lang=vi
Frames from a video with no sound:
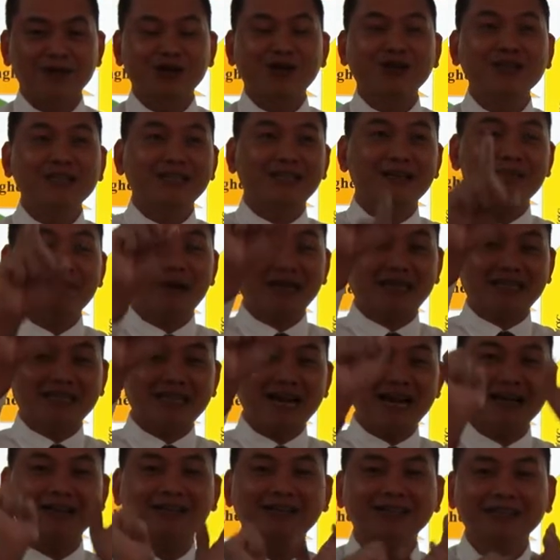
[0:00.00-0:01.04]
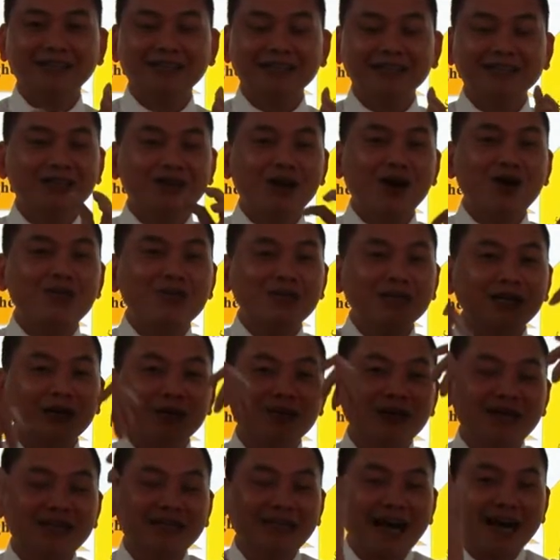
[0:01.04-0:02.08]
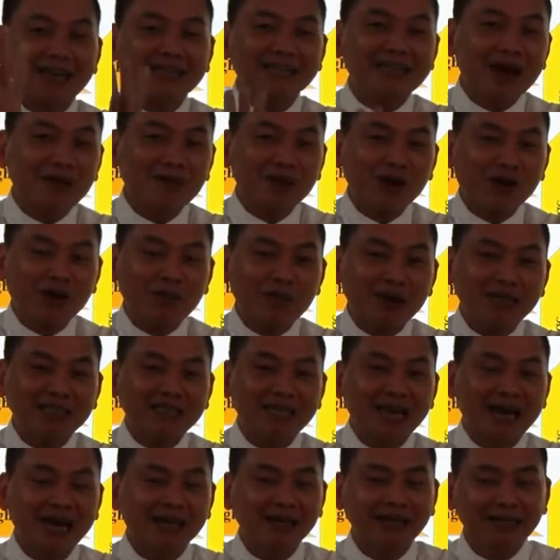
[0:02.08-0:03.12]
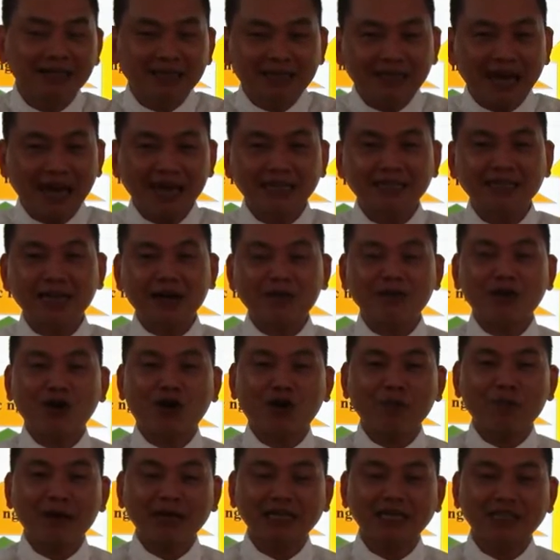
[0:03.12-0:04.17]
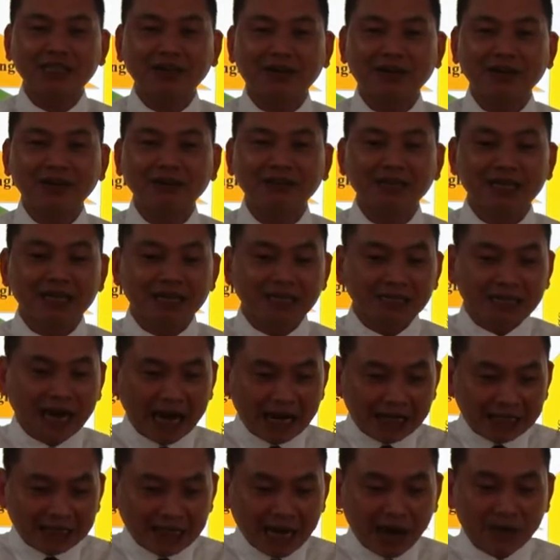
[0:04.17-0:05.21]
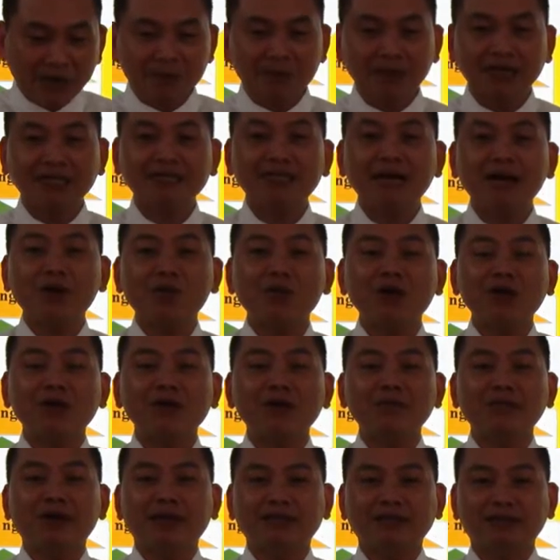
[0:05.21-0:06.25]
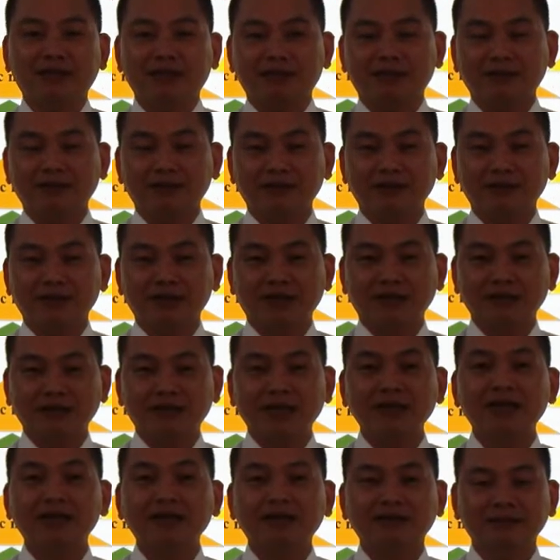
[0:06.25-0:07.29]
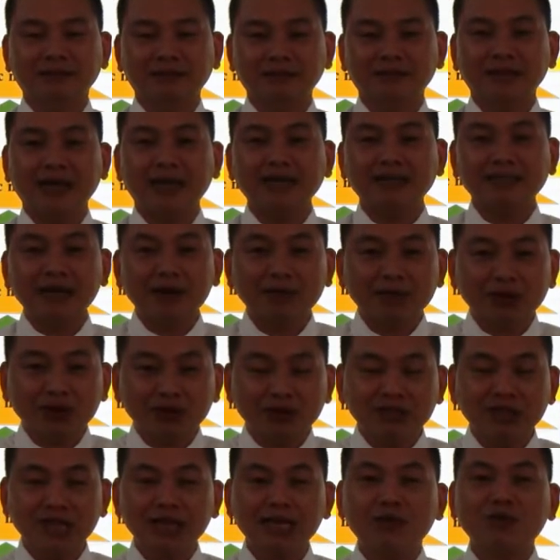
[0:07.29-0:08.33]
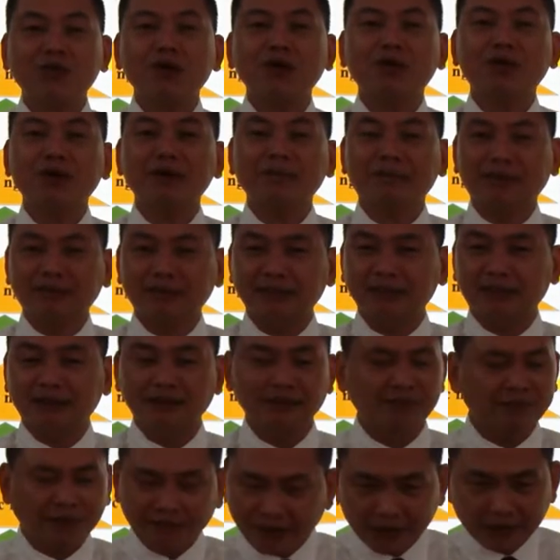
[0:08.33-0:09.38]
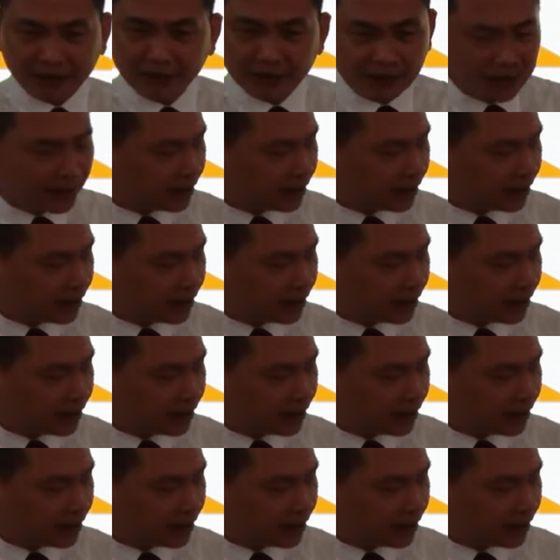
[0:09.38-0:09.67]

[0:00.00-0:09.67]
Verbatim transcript: Nó nhìn thấy mặt trăng nhưng nó không hiểu là tại sao lại có mặt trăng, tại sao lại có mặt trời, tại sao lại mặt trăng quay quanh mặt trời, trái đất, tại sao lại có trái đất quay quanh mặt trời, vân vân.